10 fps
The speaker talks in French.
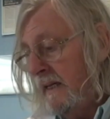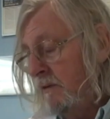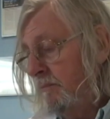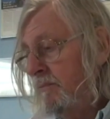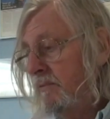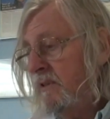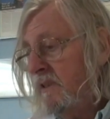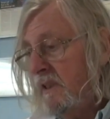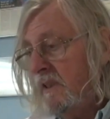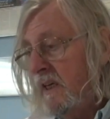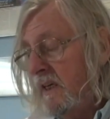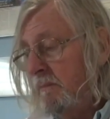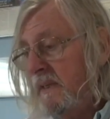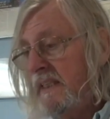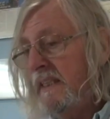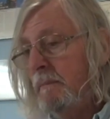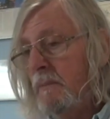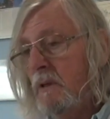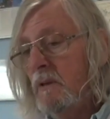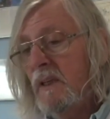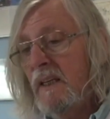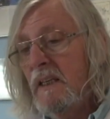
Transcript: Et en plus, c'est un médicament